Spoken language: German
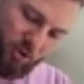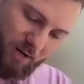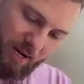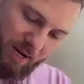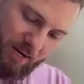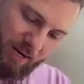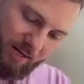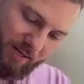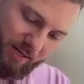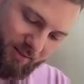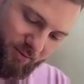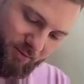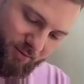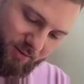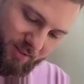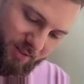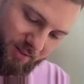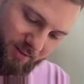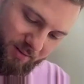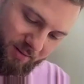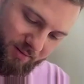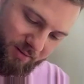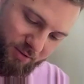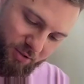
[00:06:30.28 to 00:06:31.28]
Anekdote.
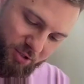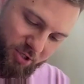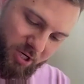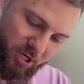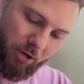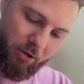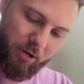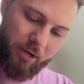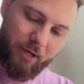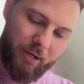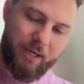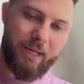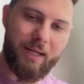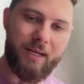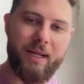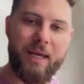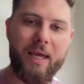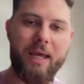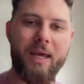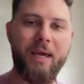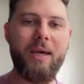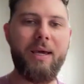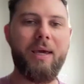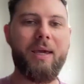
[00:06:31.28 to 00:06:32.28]
Shoutout ja, an
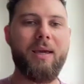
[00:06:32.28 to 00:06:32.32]
Erik